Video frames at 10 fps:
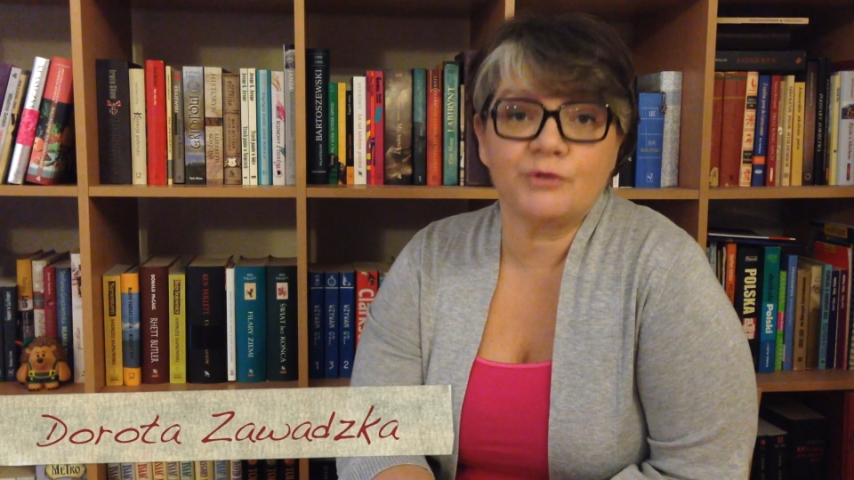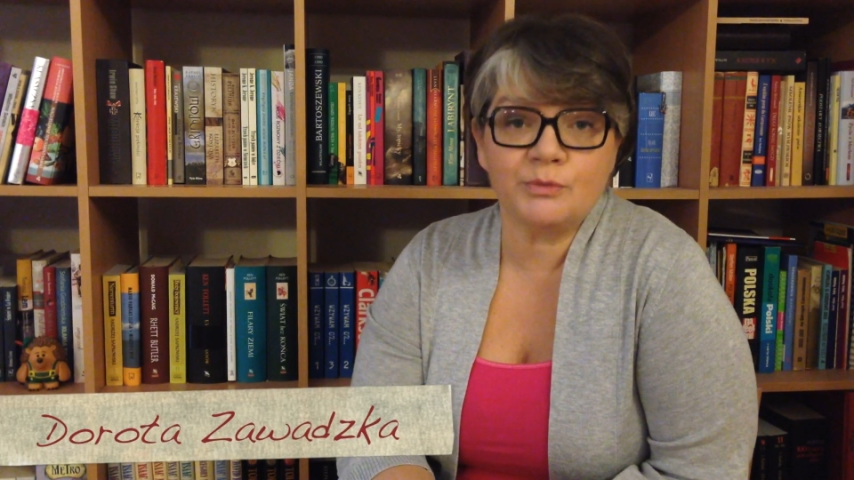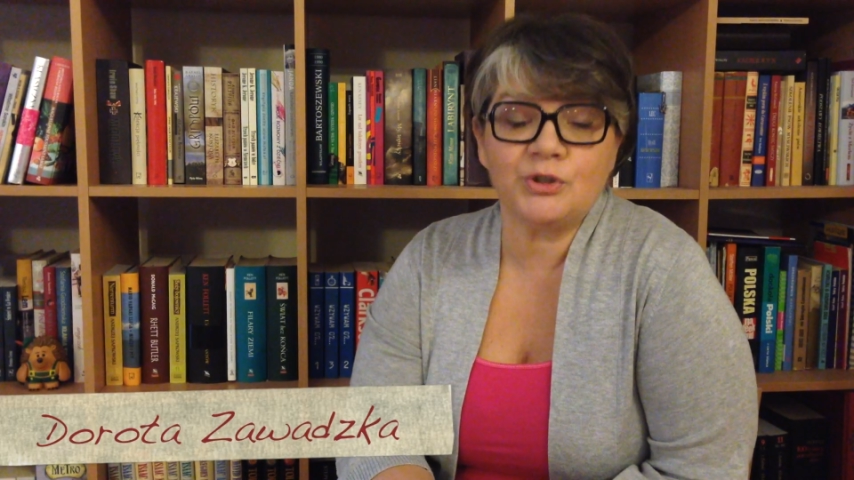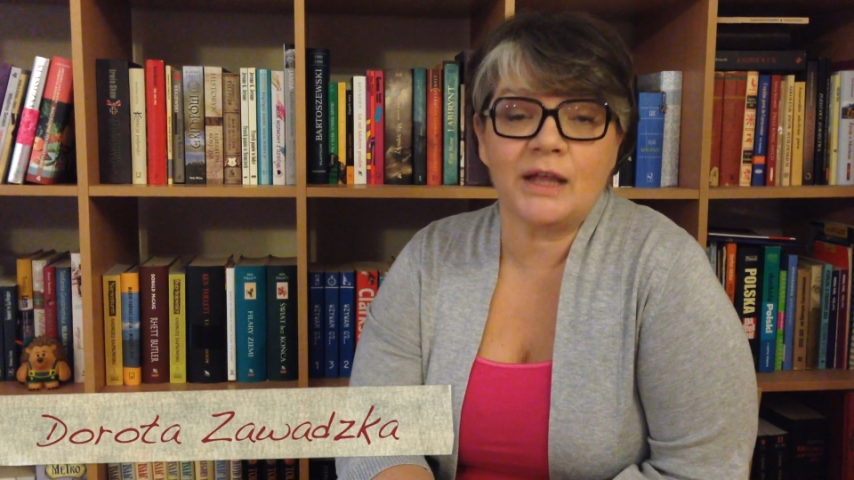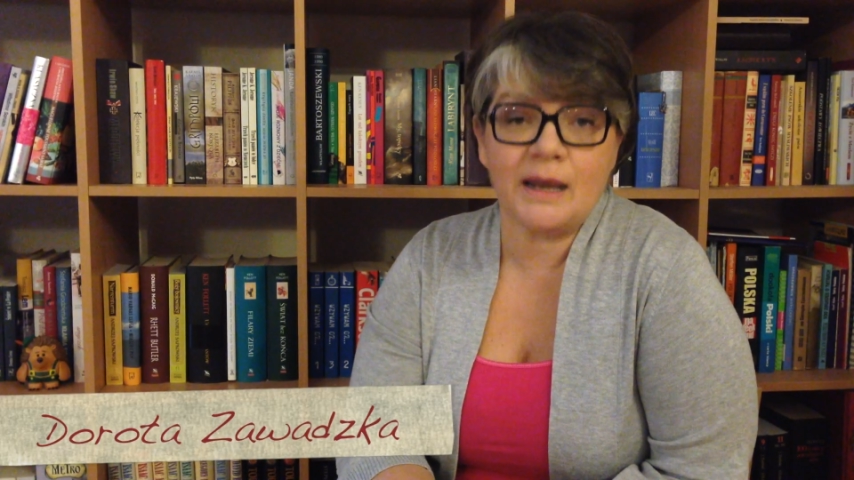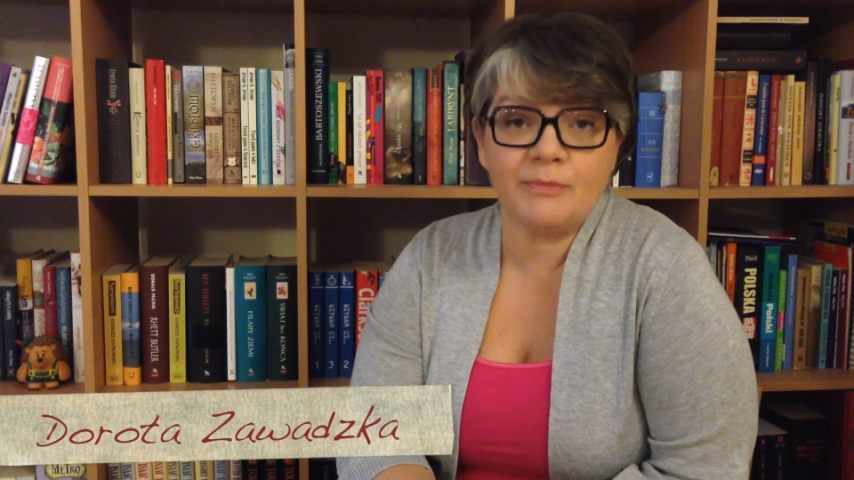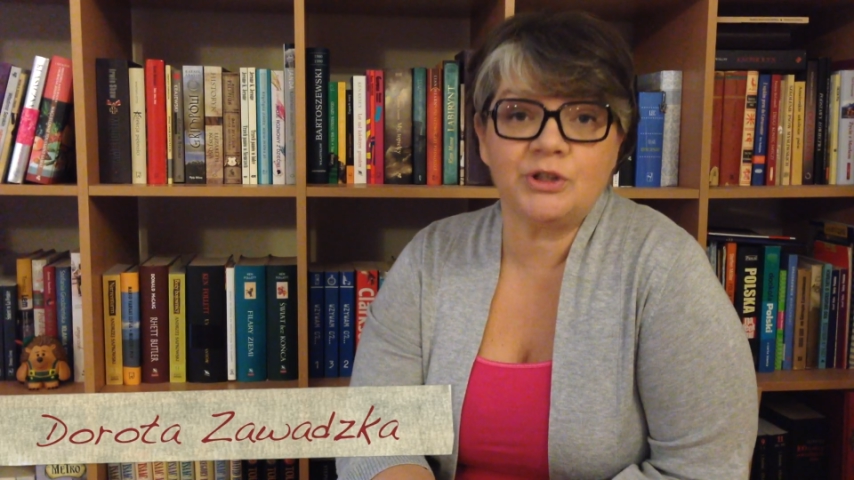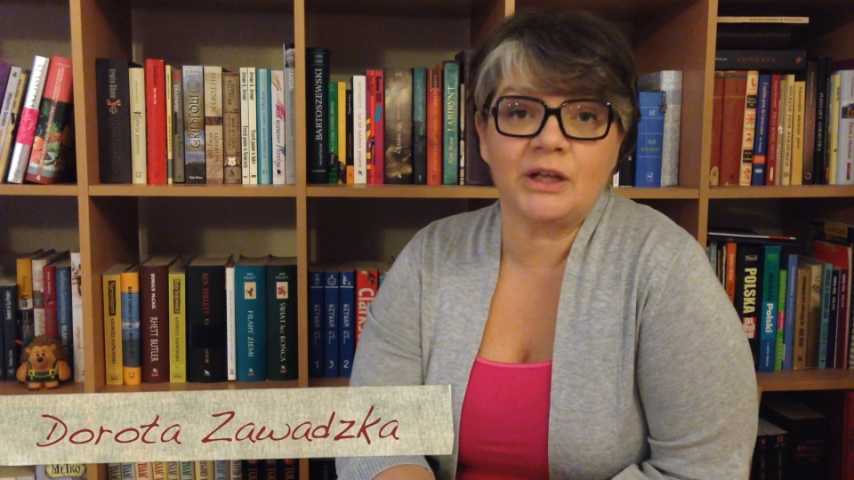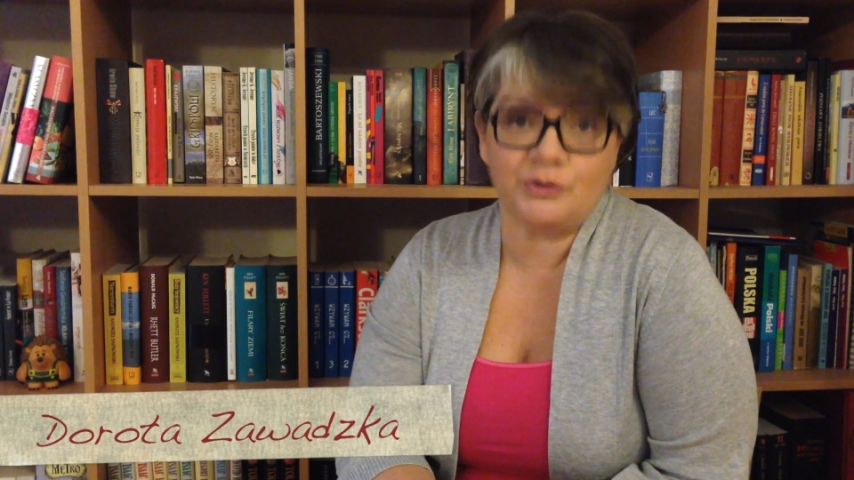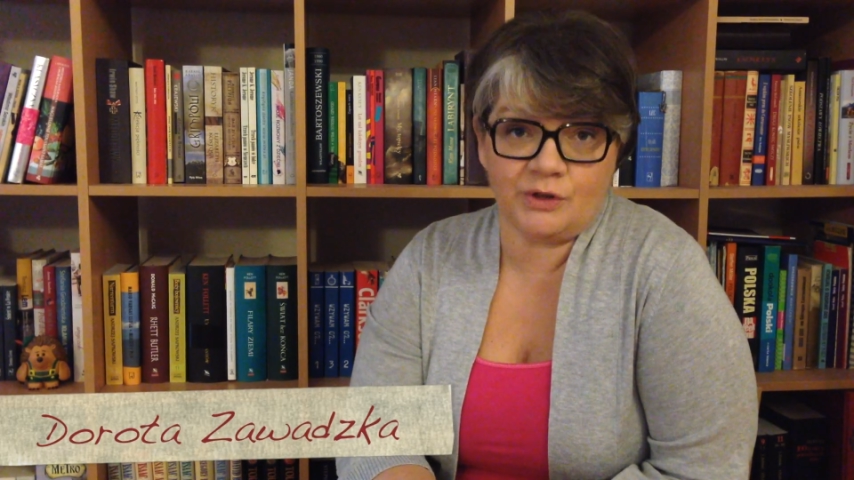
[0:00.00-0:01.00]
czymś
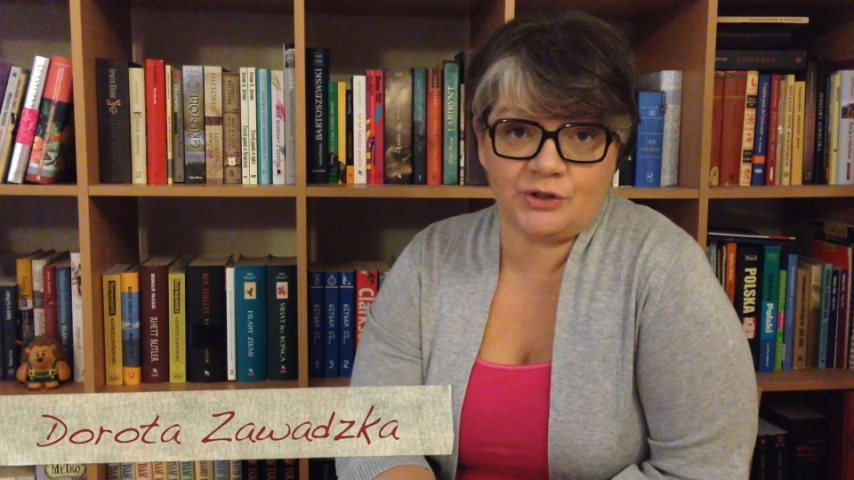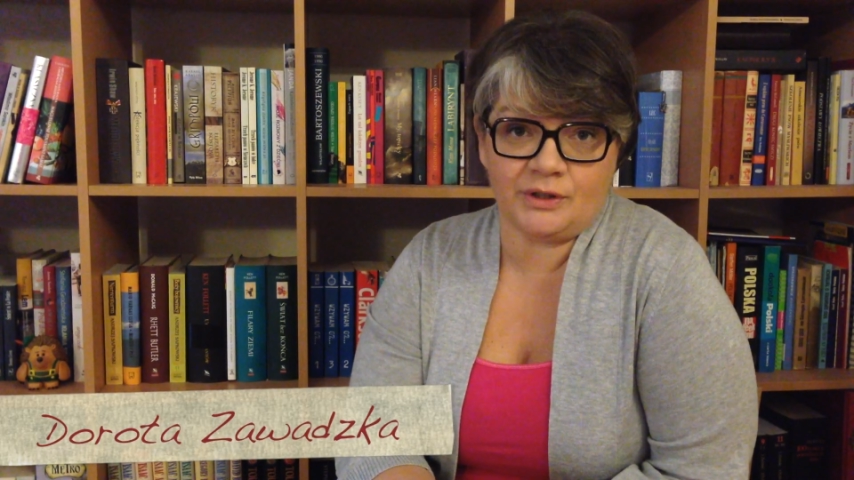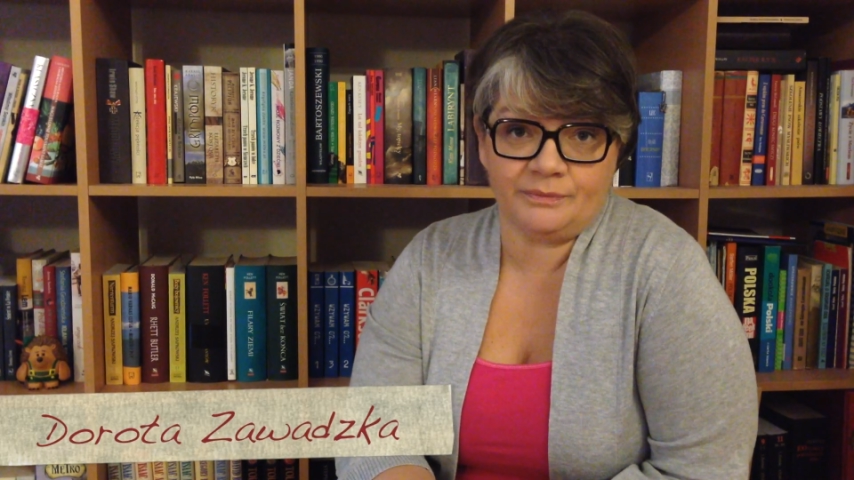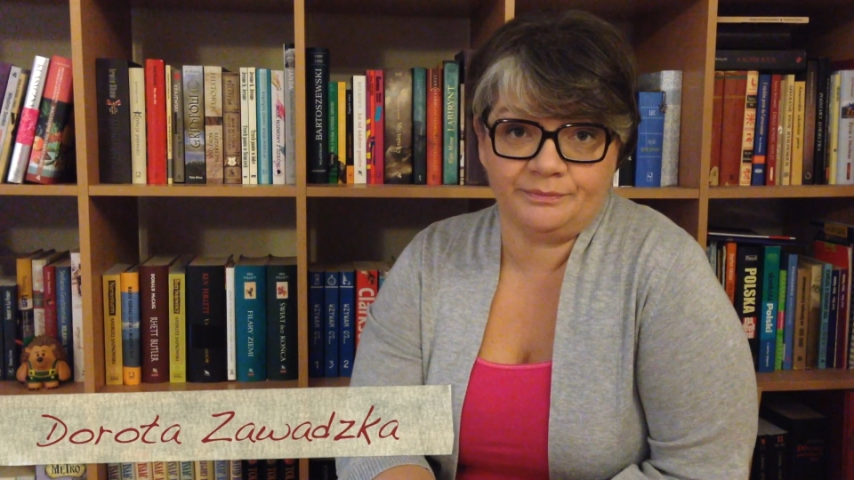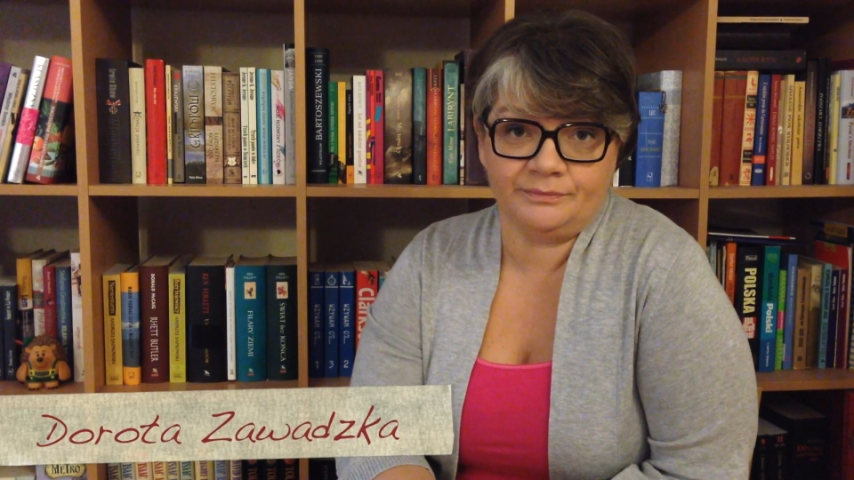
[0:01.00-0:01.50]
najlepsi na świecie.